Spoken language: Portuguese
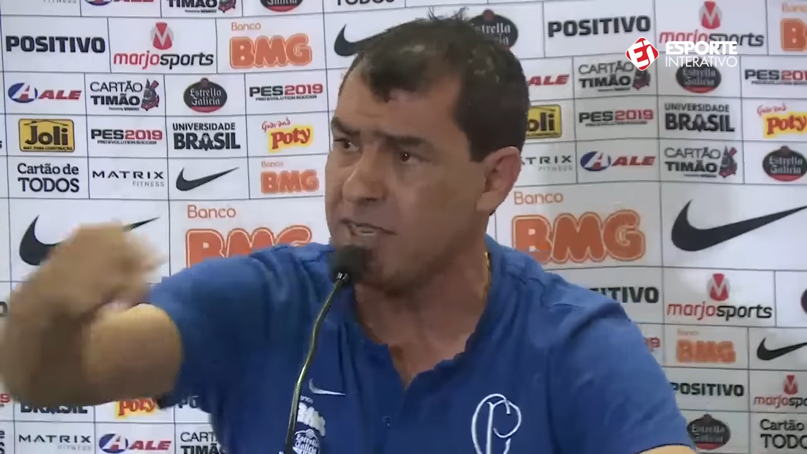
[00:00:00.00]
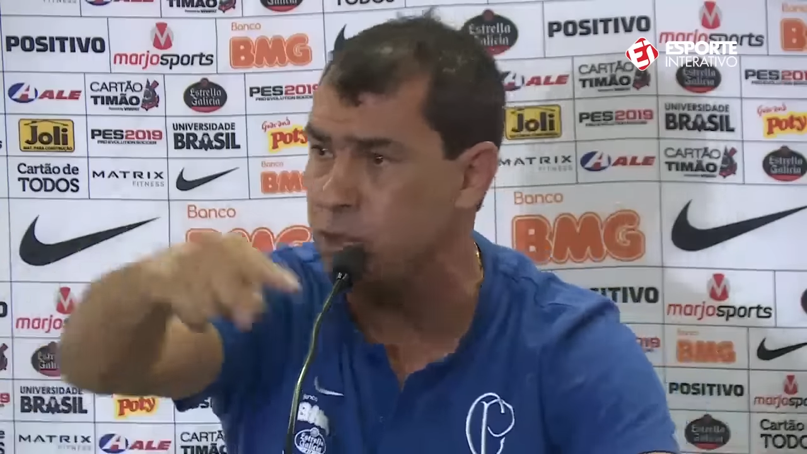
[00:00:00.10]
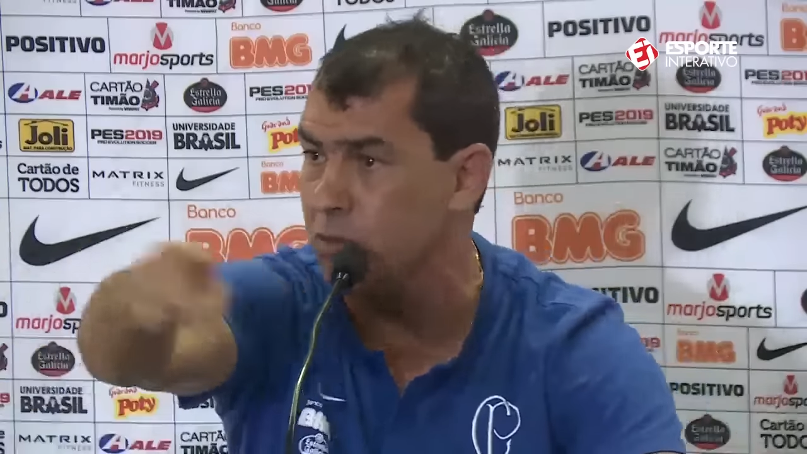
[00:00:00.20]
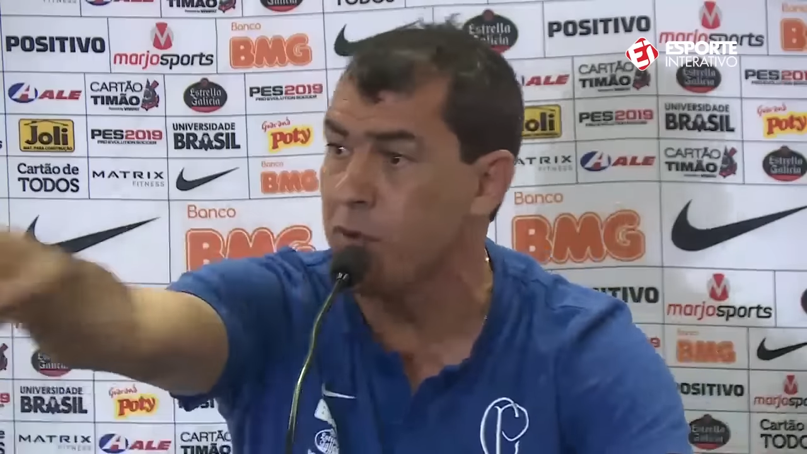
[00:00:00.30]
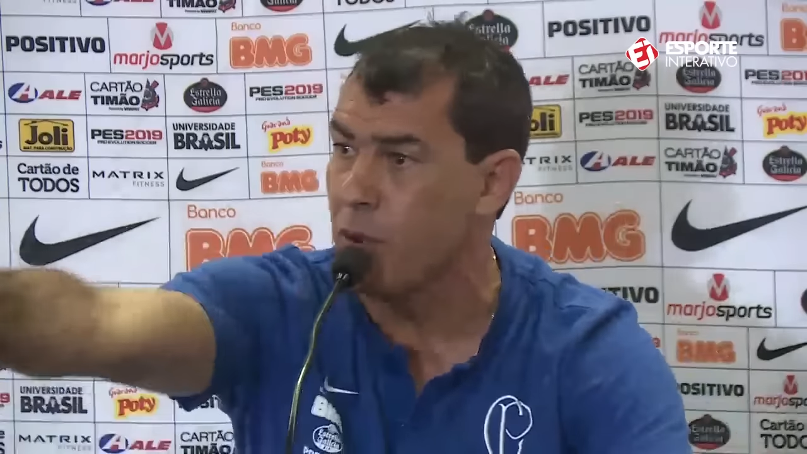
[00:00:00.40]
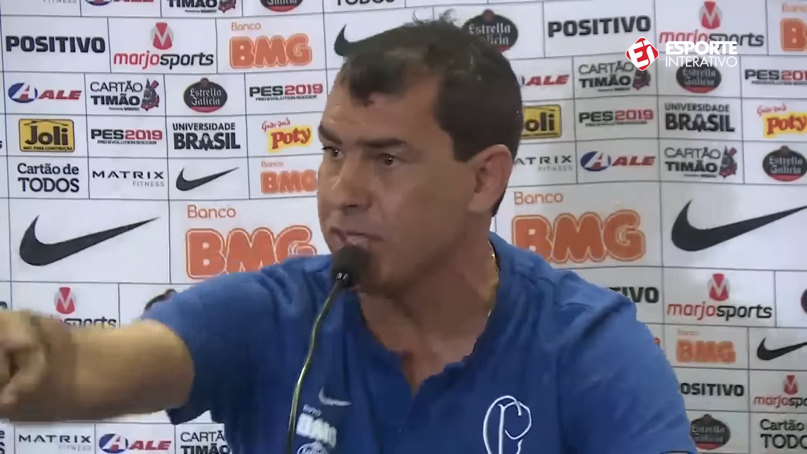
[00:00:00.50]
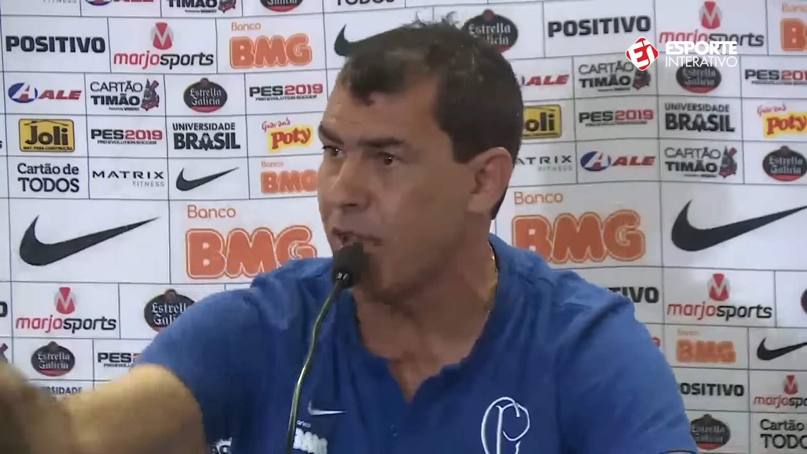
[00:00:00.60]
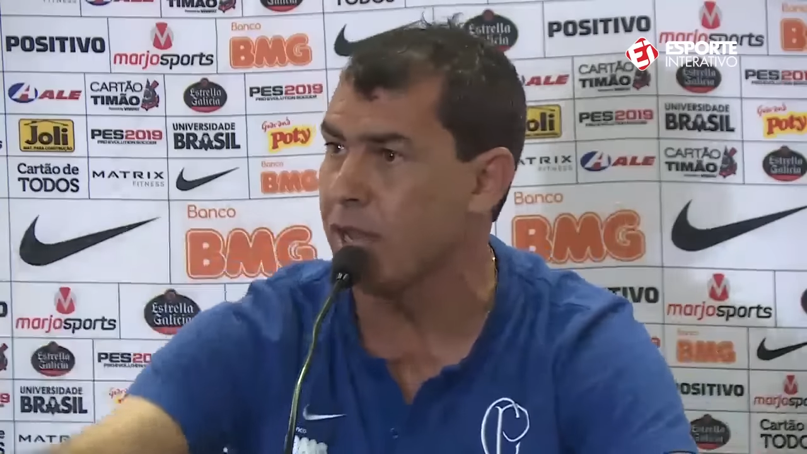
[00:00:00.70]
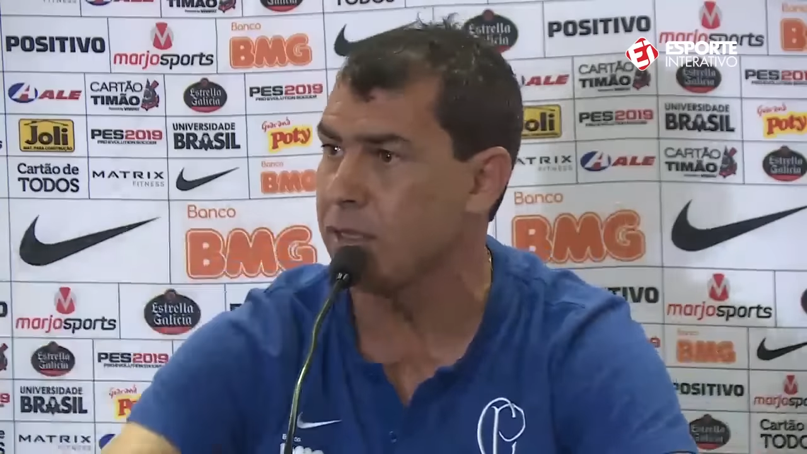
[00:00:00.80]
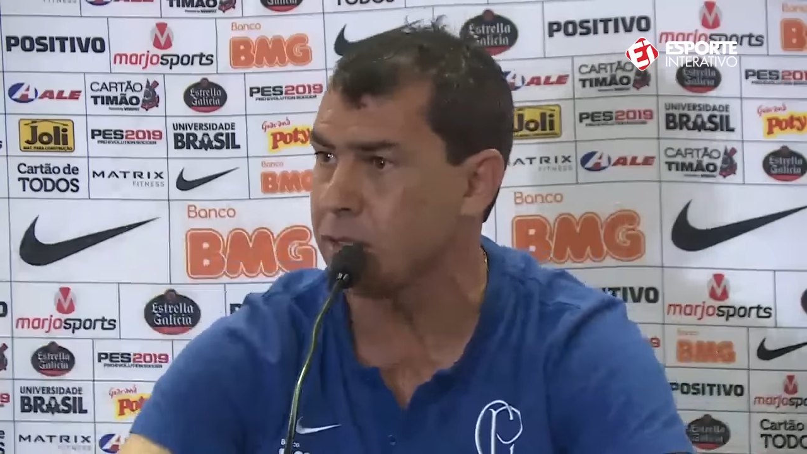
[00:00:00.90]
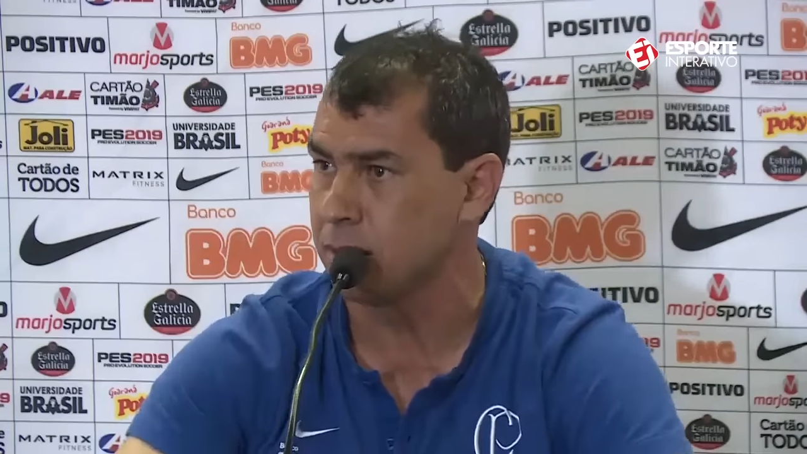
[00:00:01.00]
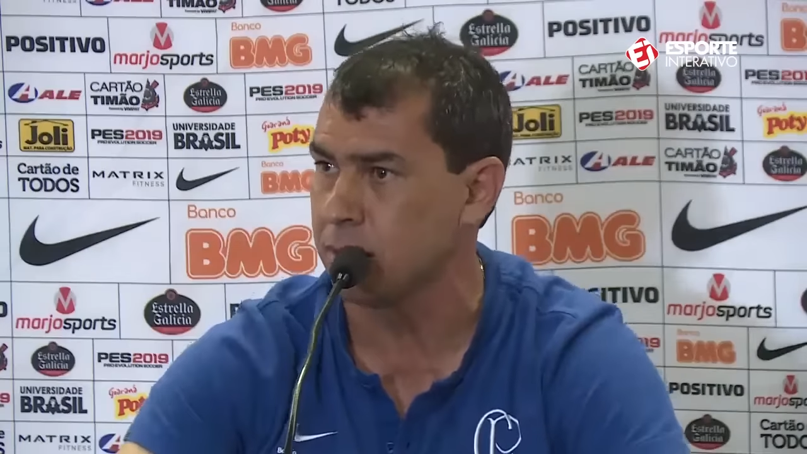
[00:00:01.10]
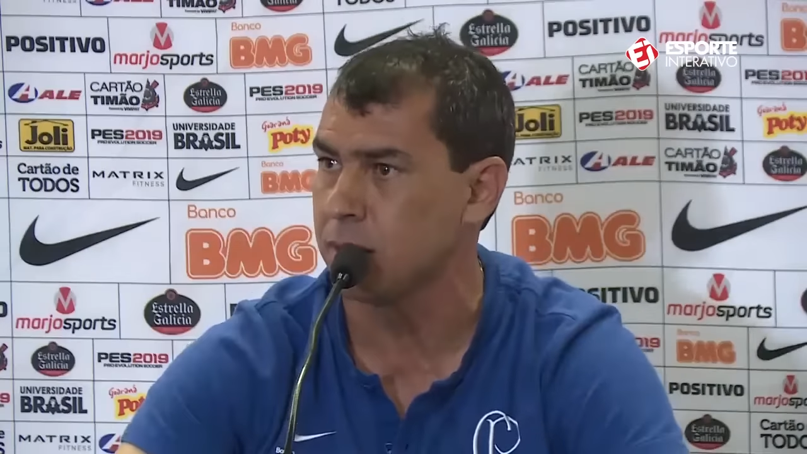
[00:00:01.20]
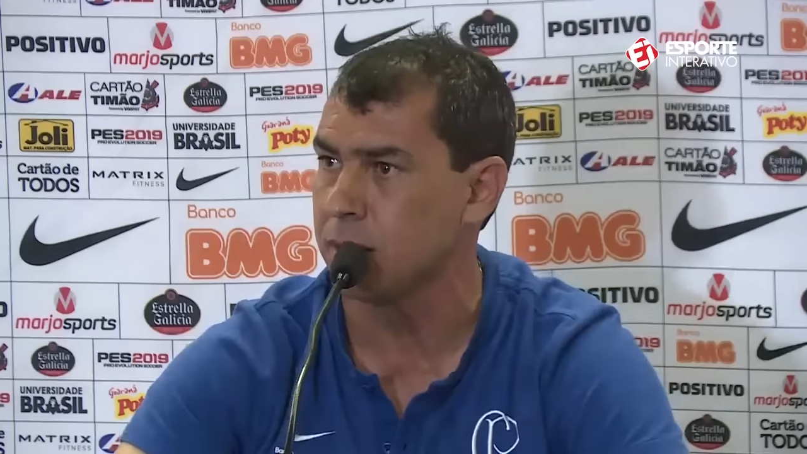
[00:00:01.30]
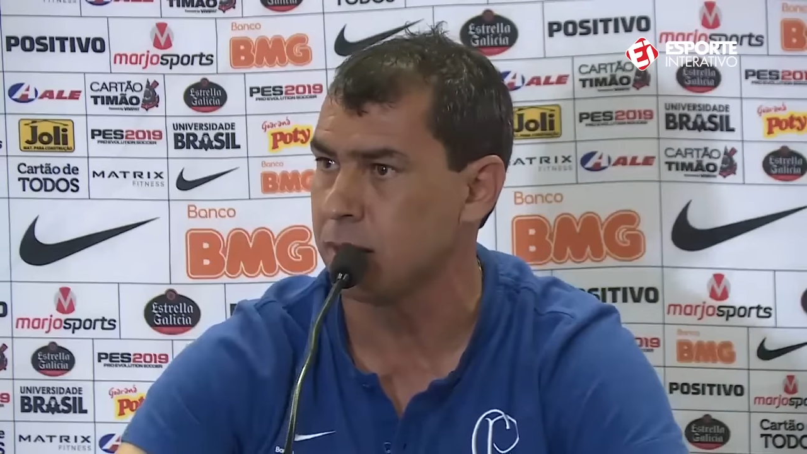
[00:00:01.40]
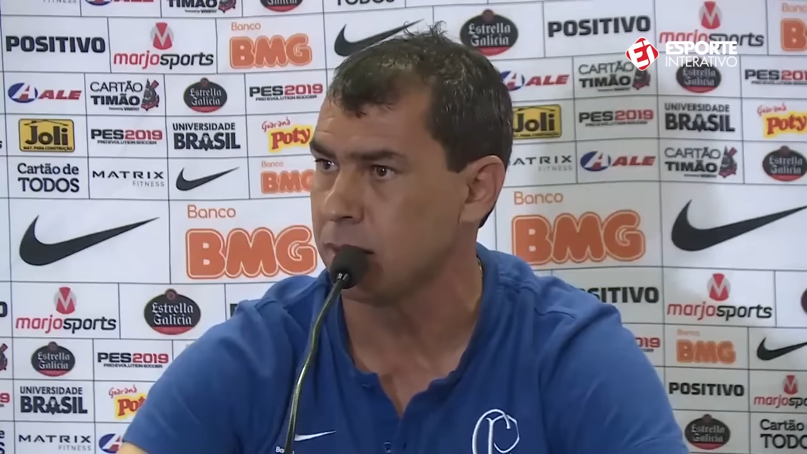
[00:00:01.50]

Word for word: que vocês não vão atrás?